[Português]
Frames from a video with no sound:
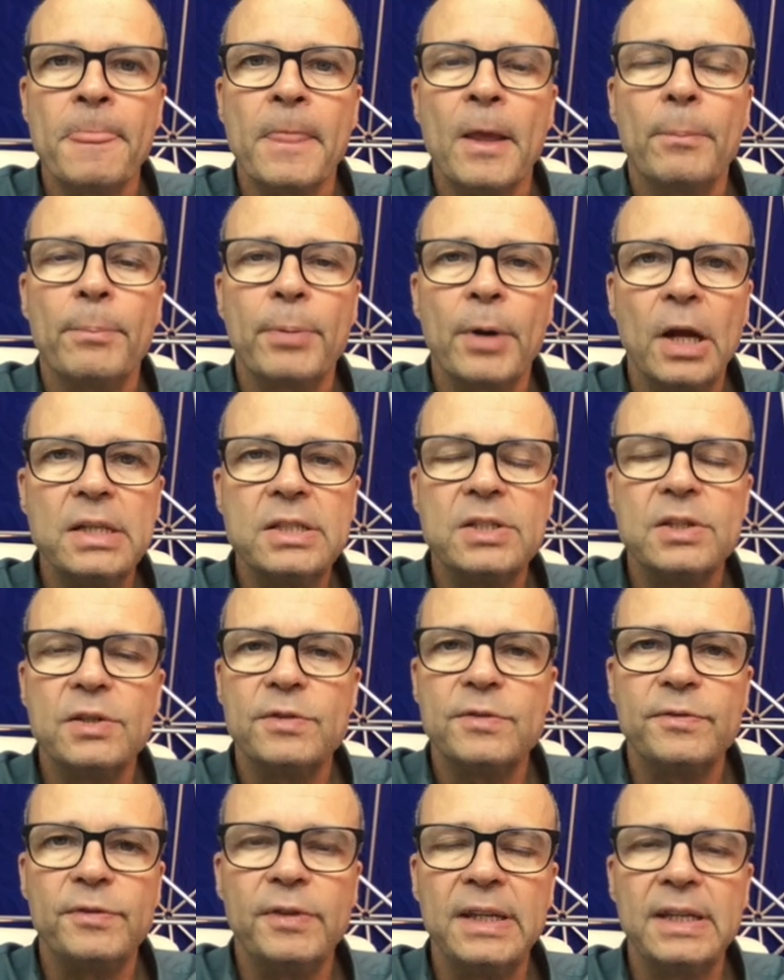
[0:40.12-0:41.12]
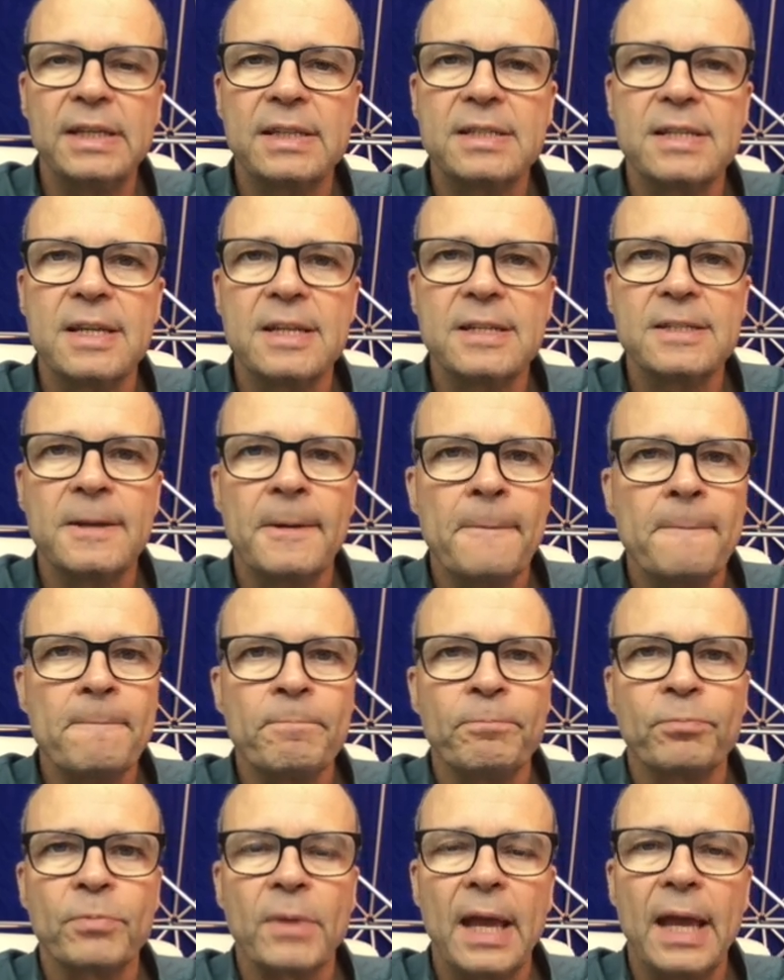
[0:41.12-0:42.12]
Próteses fixas
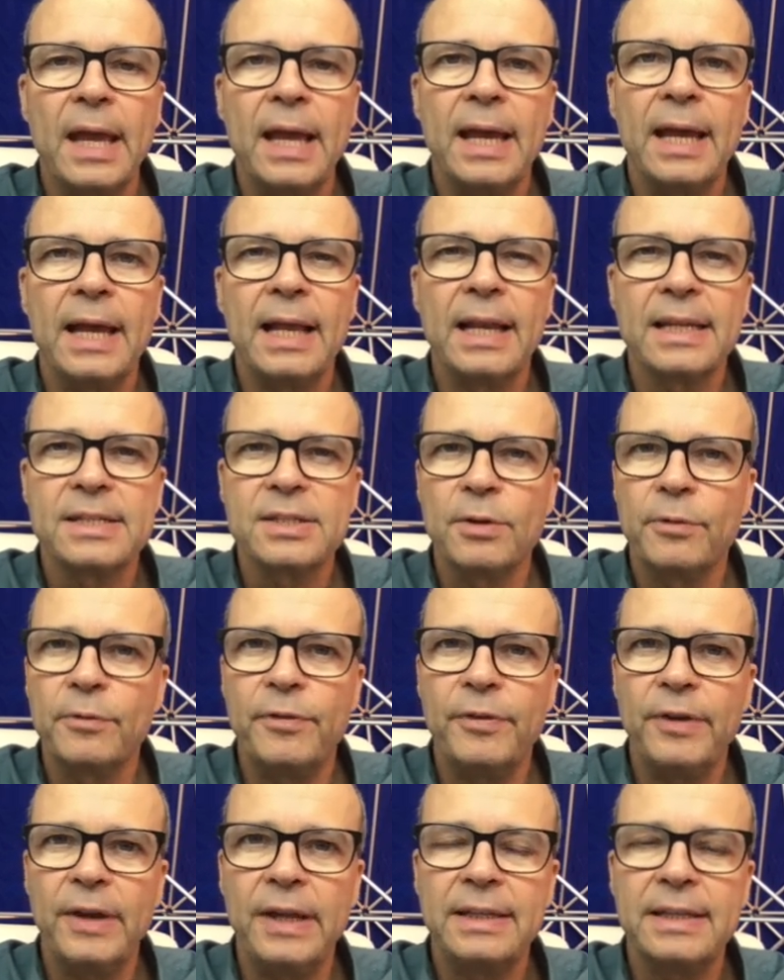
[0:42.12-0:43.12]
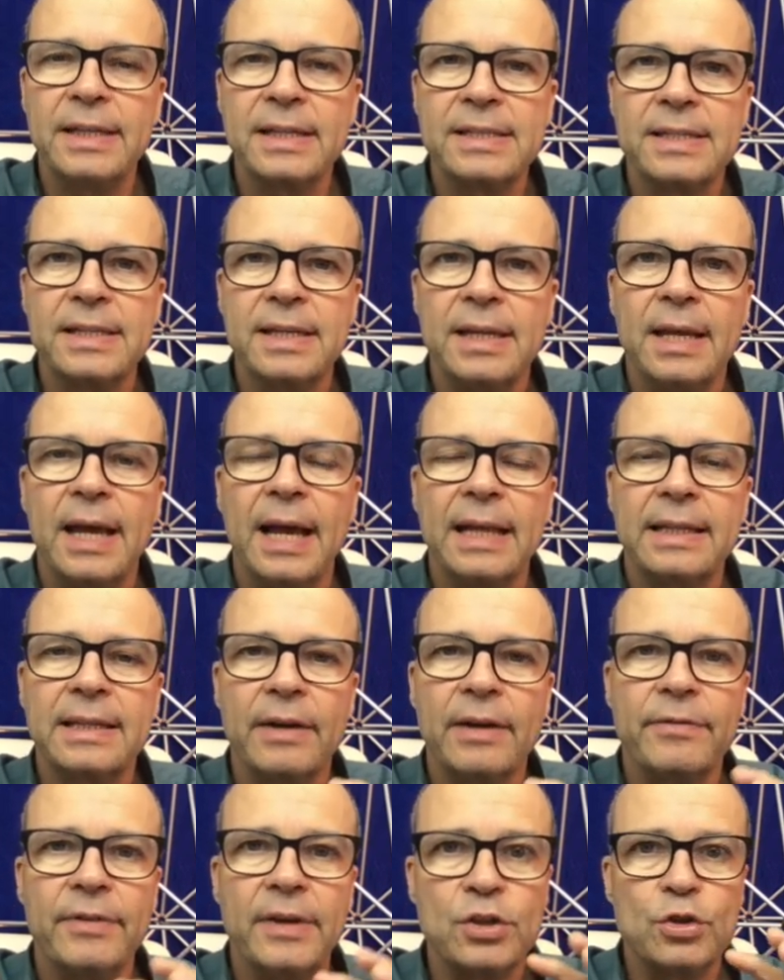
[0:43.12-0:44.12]
é, elas são feitas
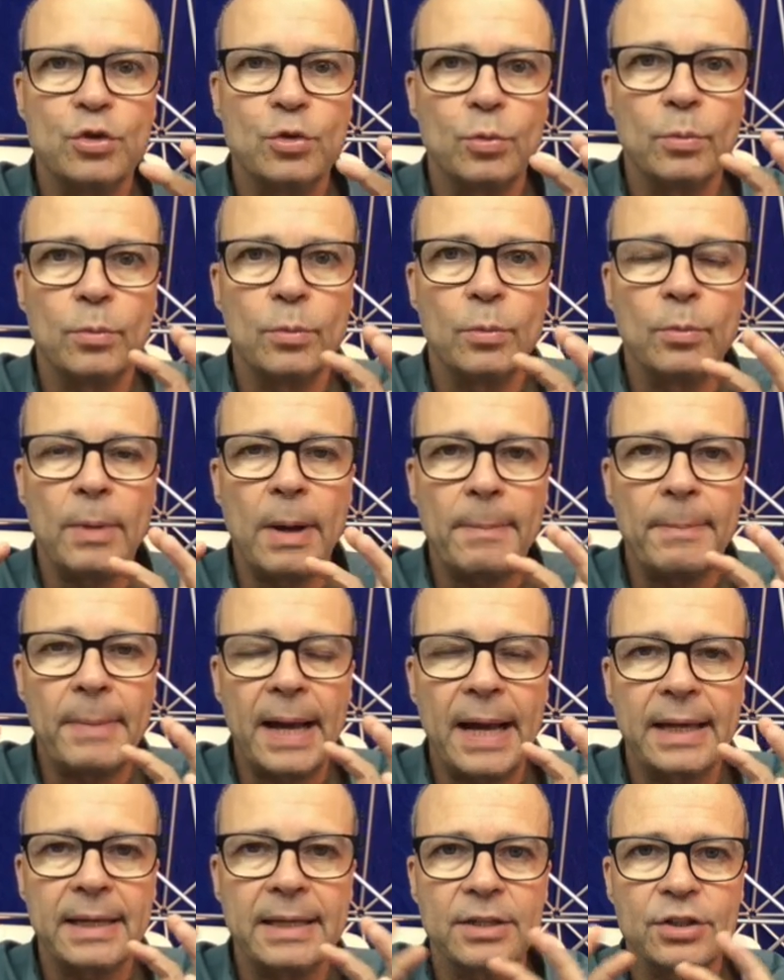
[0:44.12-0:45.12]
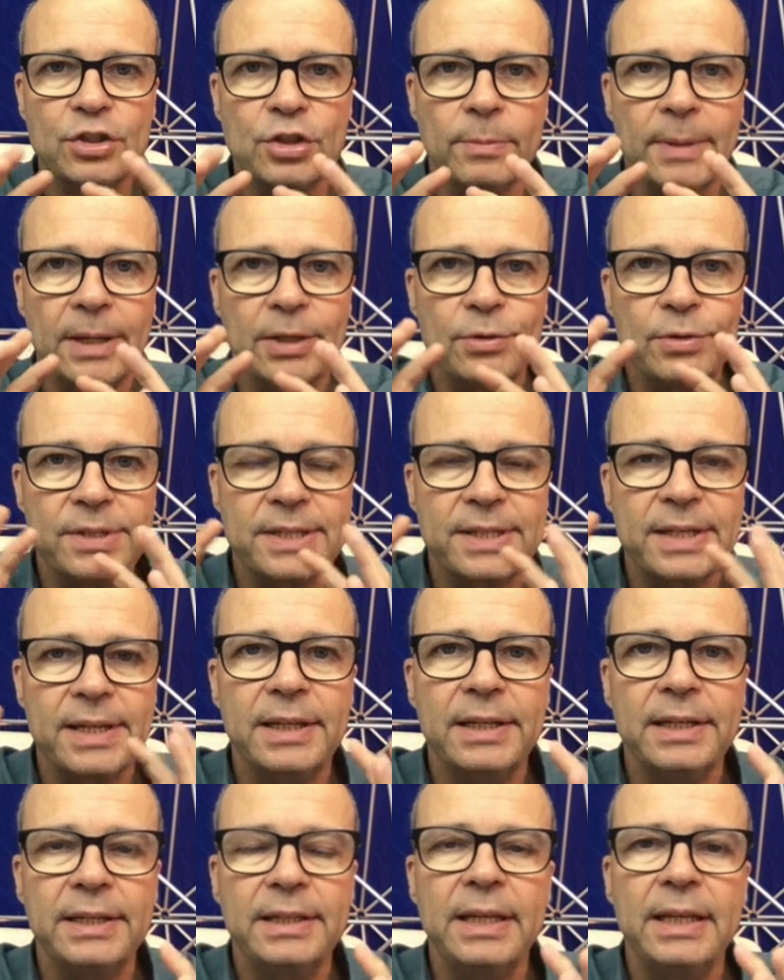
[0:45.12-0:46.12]
através de um, uma máquina chamada
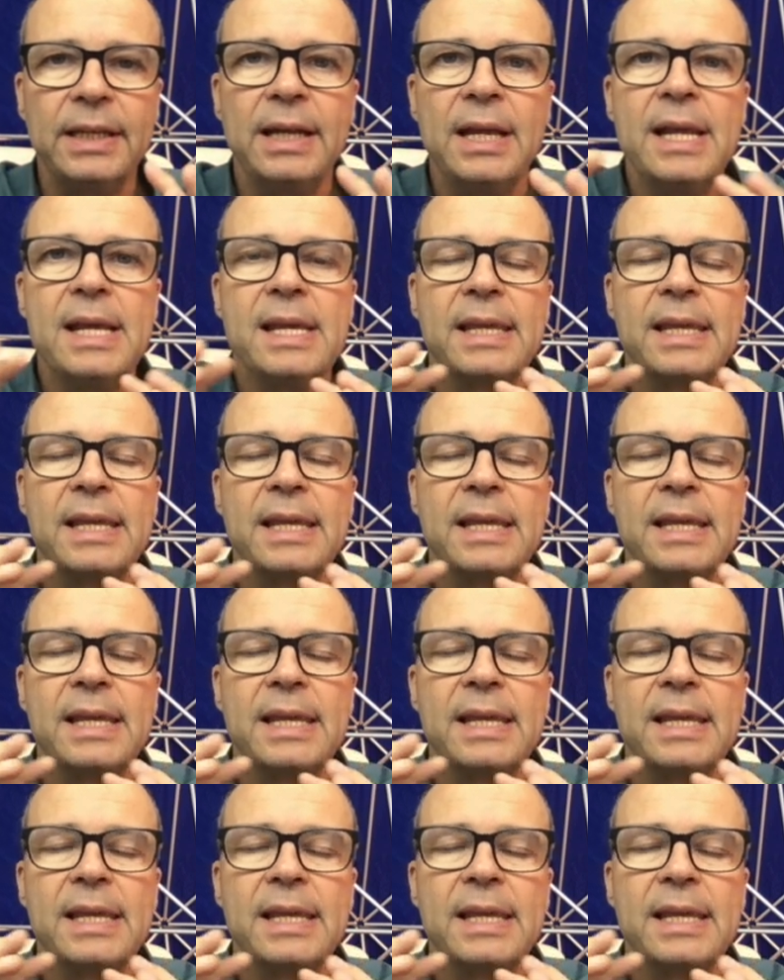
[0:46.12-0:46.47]
scanner,